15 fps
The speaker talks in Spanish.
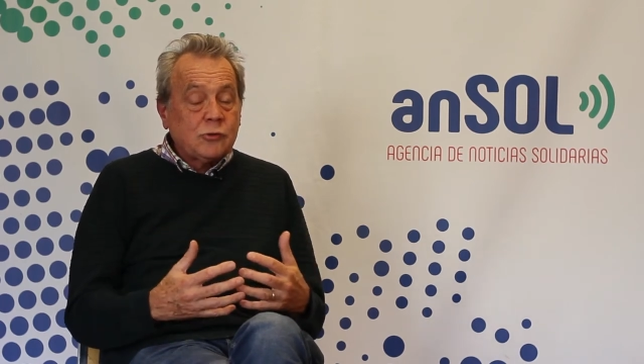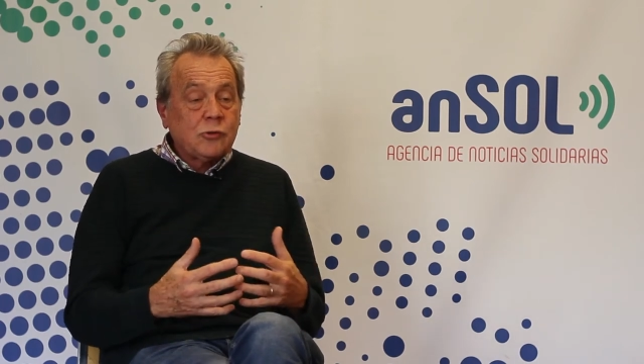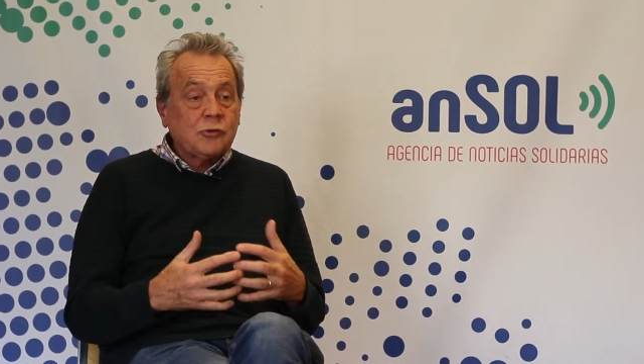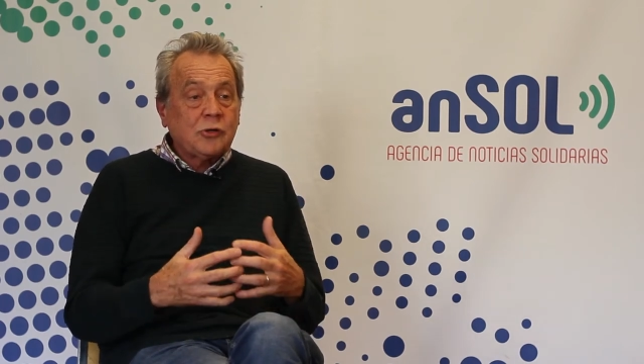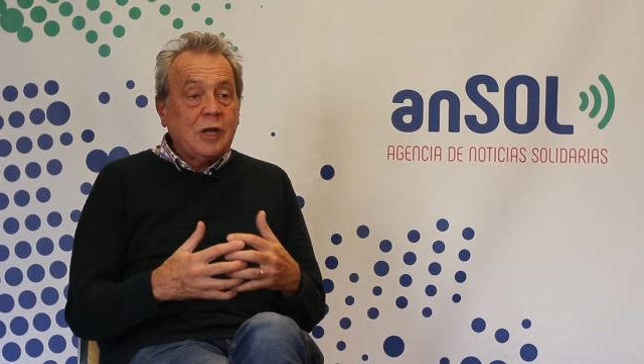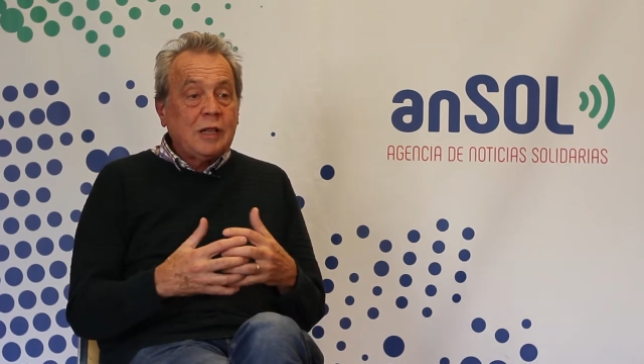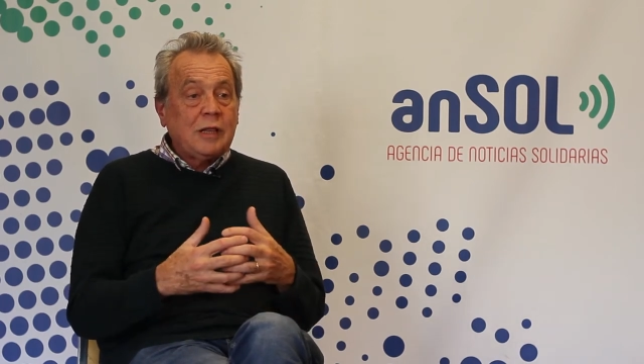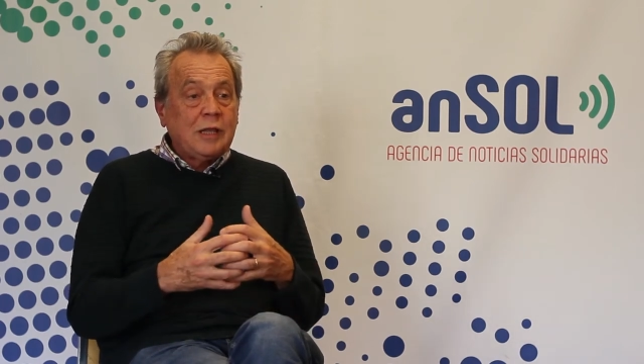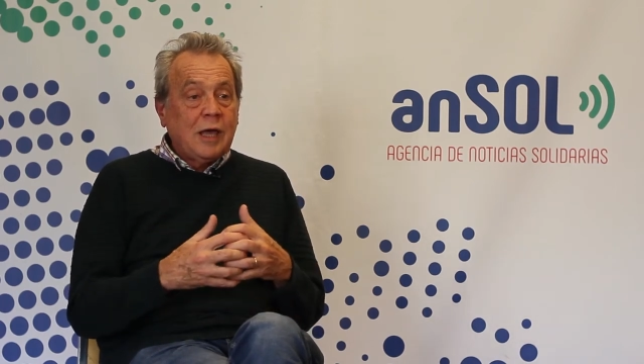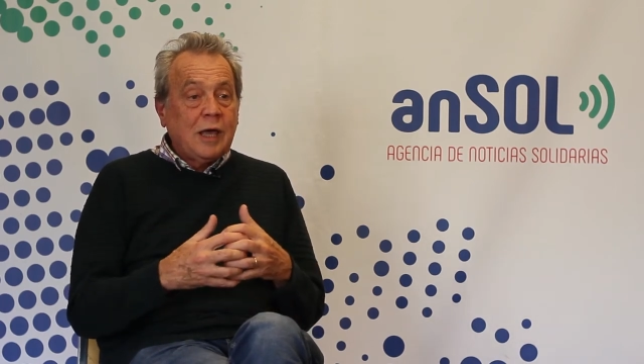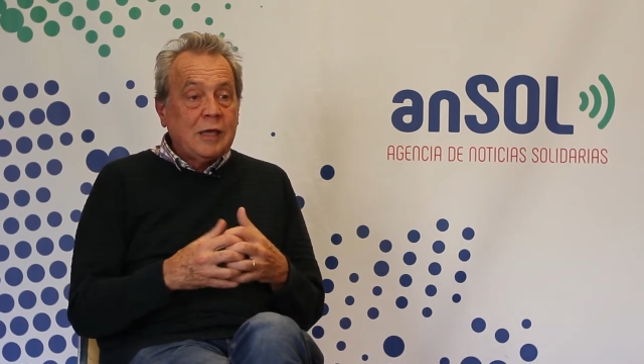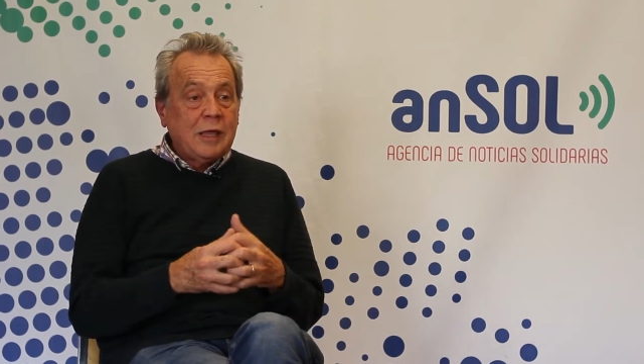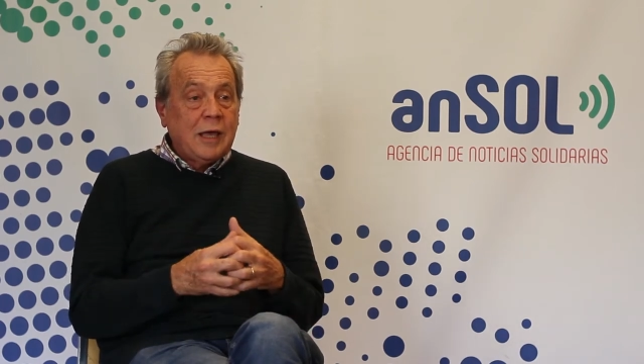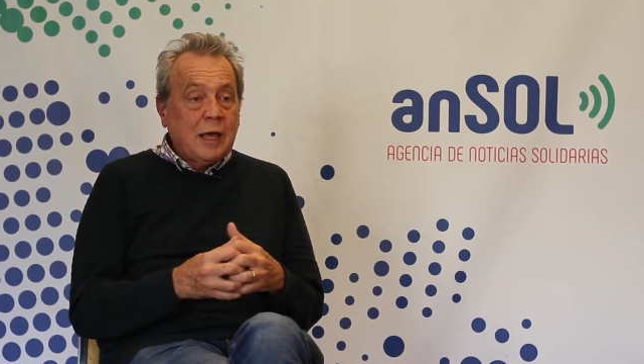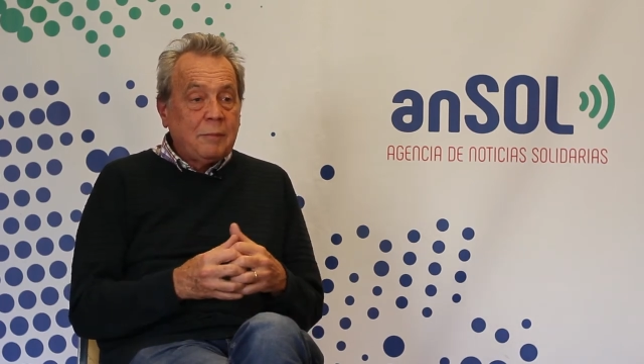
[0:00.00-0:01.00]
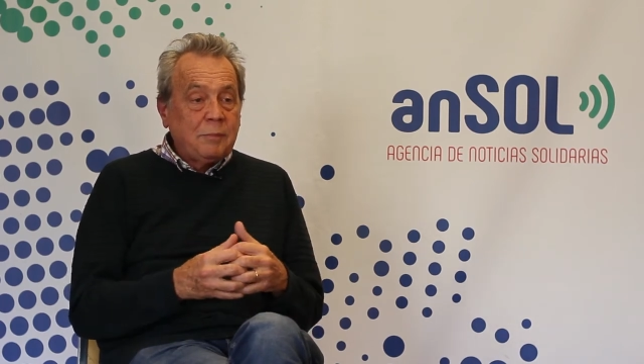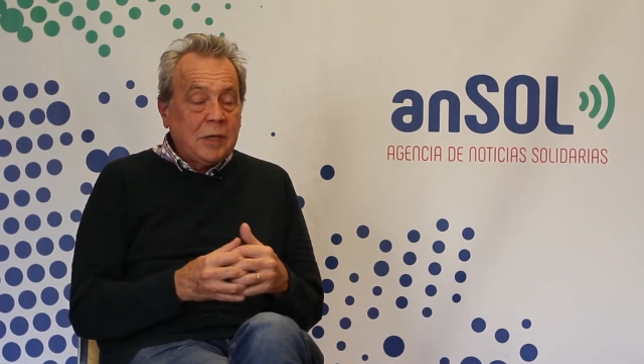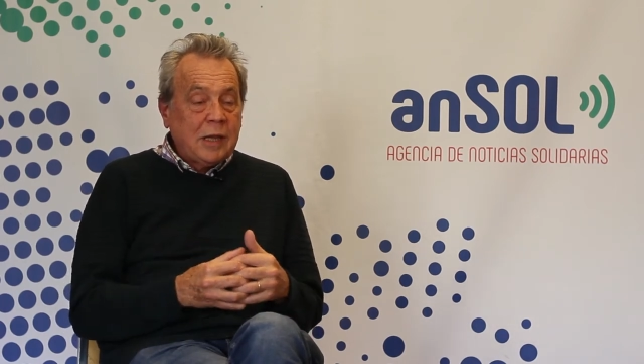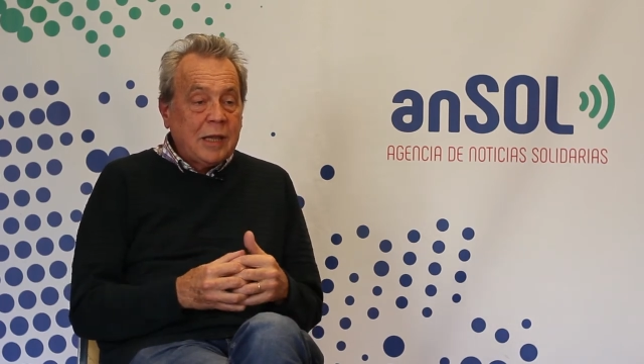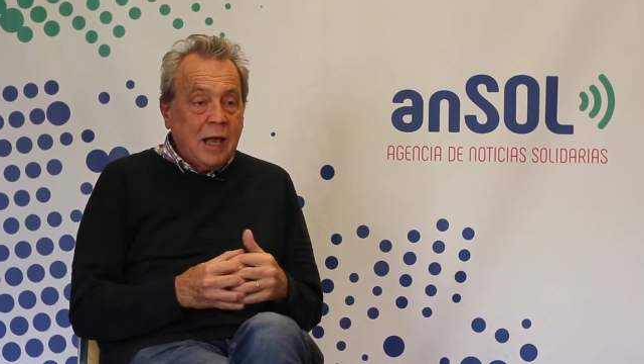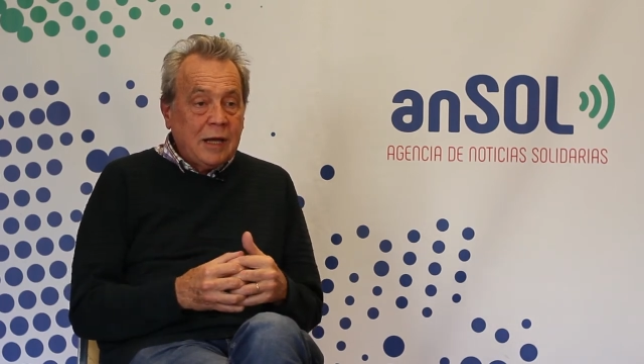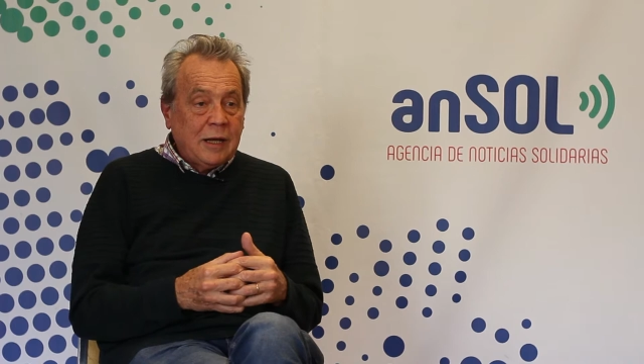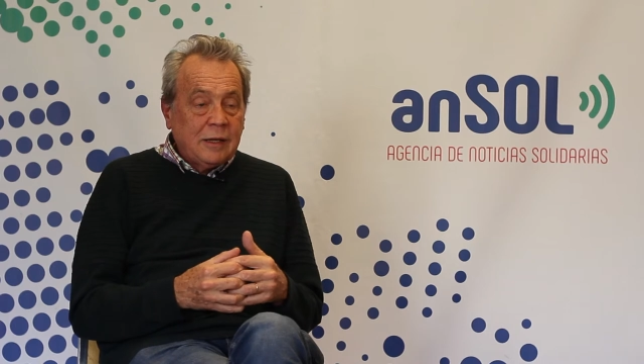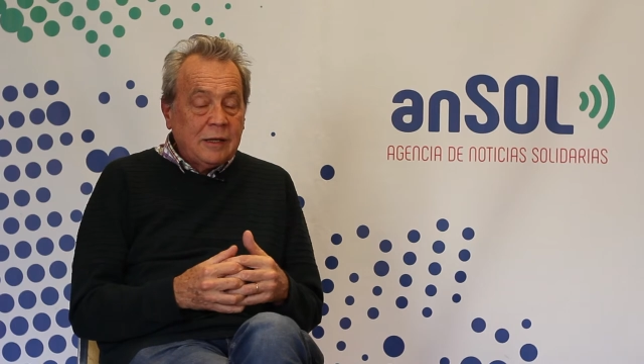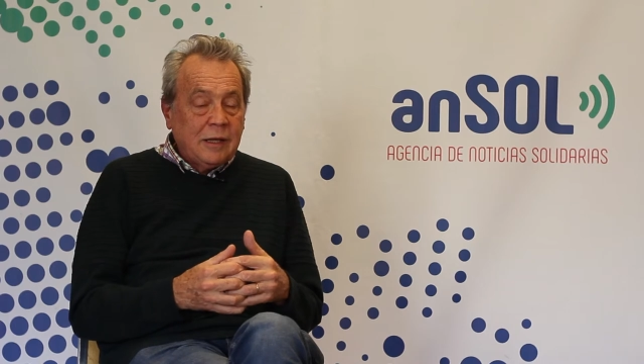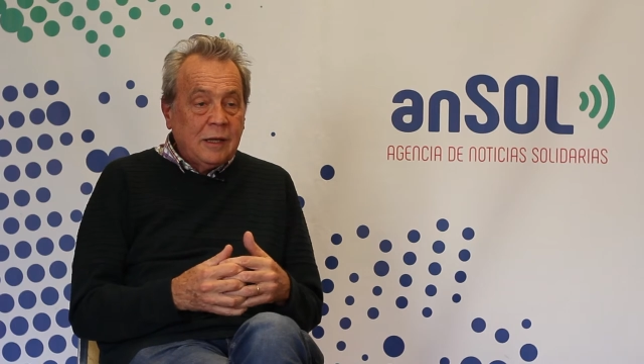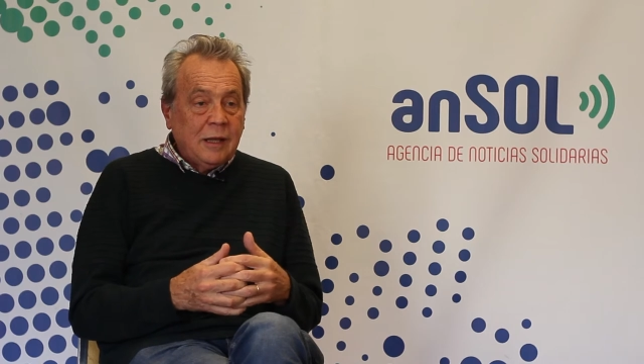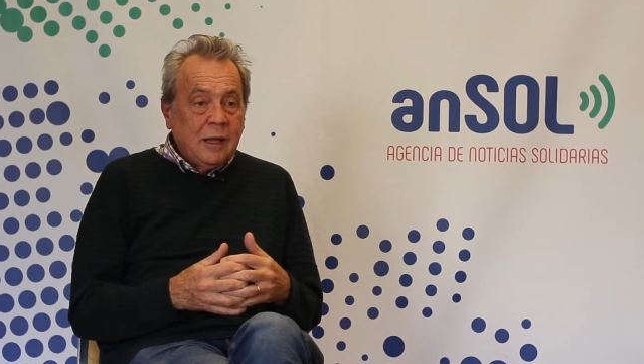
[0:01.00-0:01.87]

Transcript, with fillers: no son entidades de capital.